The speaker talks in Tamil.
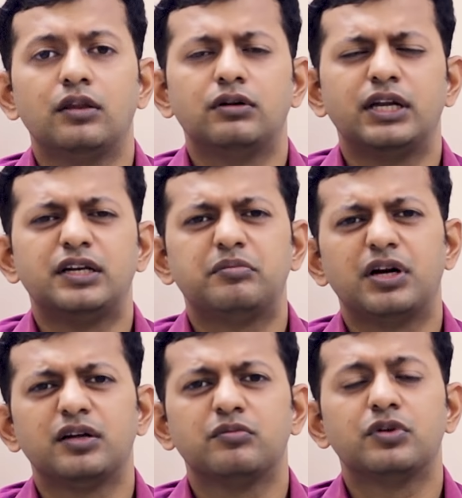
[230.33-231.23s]
அதுவும் நைட்டு
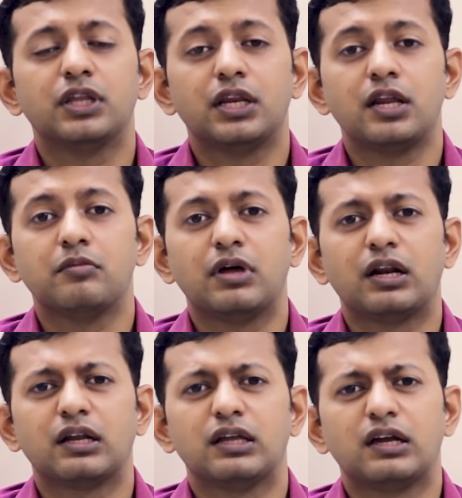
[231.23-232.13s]
படுக்கும்போது எரியற
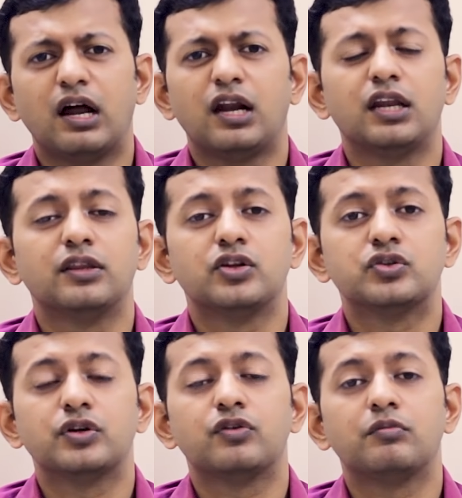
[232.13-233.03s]
மாதிரி இருக்குது காலையில்
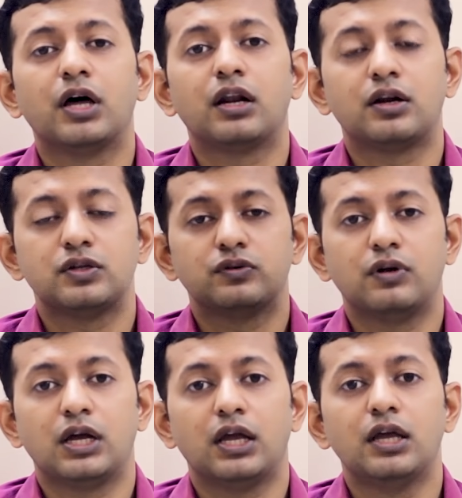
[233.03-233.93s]
எழுந்திரிச்சோன்னே ஒரு மாதிரி இருக்குன்னு
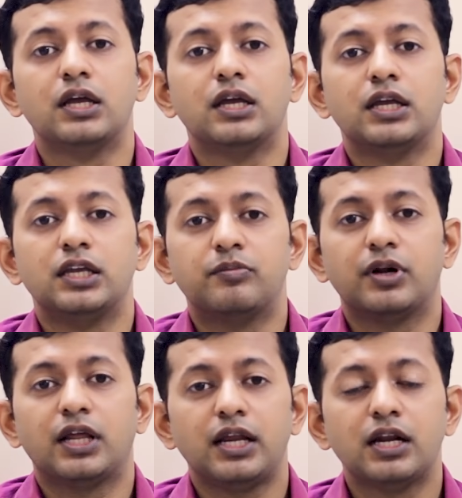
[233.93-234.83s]
சொல்லுவாங்க இப்போ
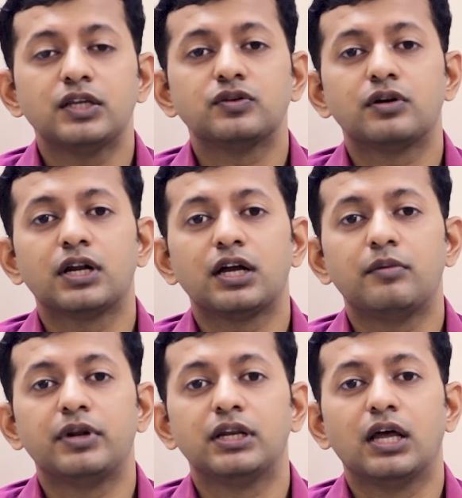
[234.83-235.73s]
நிறைய என்ன சொல்கிறாங்க
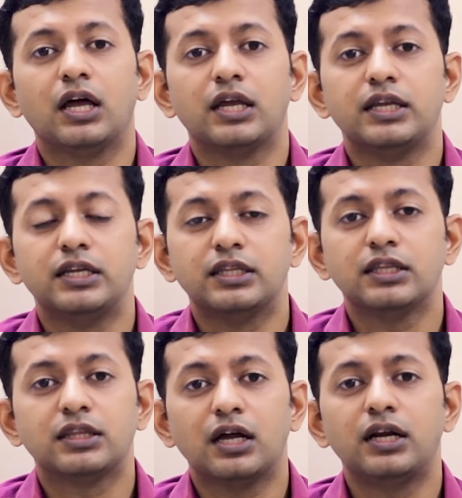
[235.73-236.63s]
அப்படின்னா
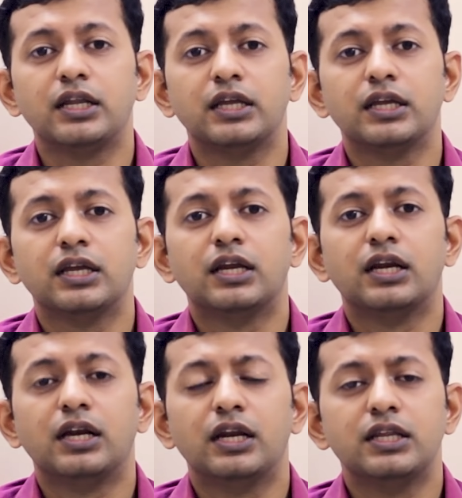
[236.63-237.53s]
இதை தாண்டி
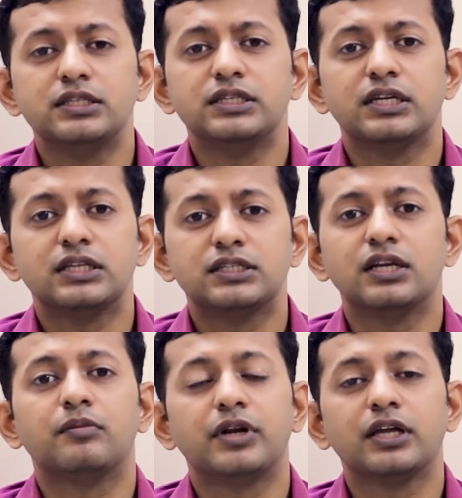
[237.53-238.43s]
நெஞ்சு
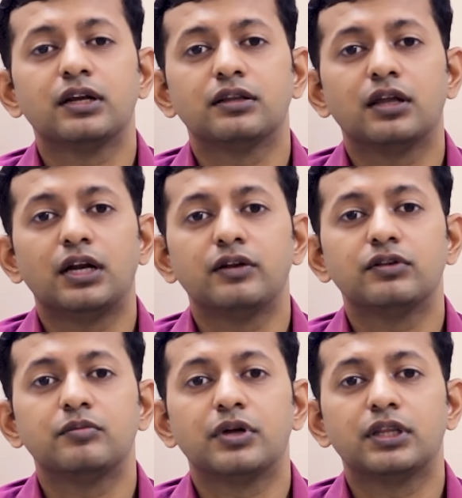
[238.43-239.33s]
எரிச்சல் அப்படிங்கிறத தாண்டி
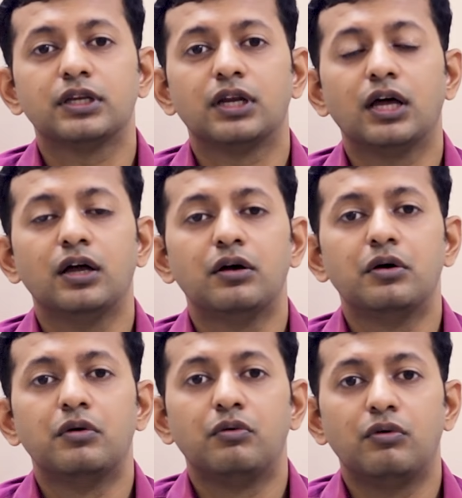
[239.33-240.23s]
வந்து பார்த்திங்கன்னா
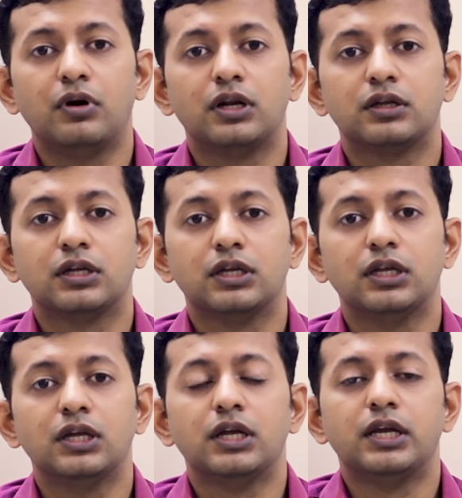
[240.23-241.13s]
உங்களுக்கு
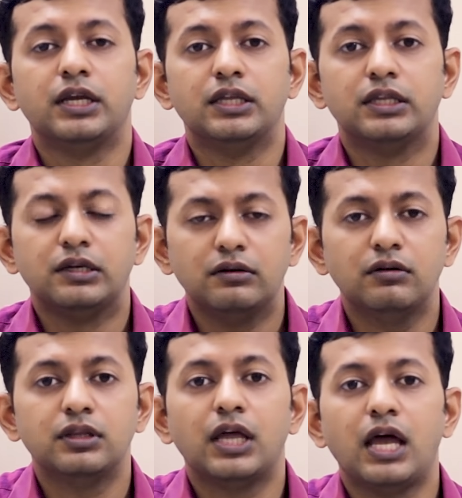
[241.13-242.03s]
இது
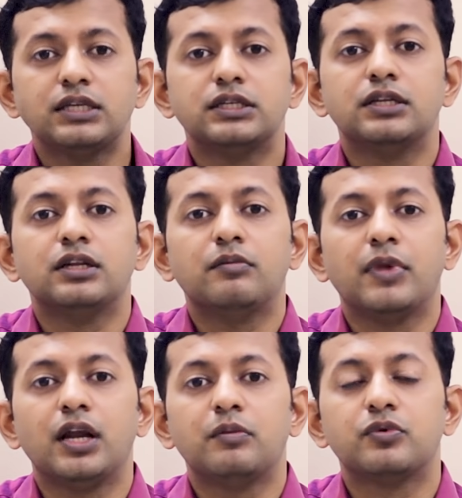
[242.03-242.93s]
இன்னும் அந்த ஆசிட்னு
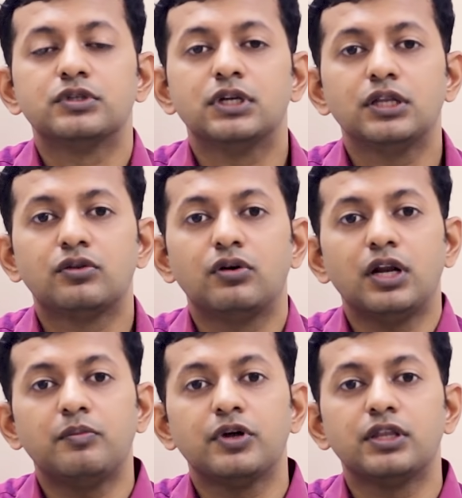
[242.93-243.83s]
மேலே போச்சுன்னா
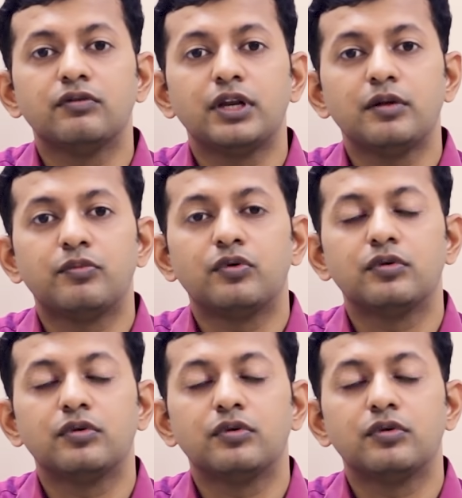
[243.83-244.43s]
தொண்டை பகுதி வரைக்கும்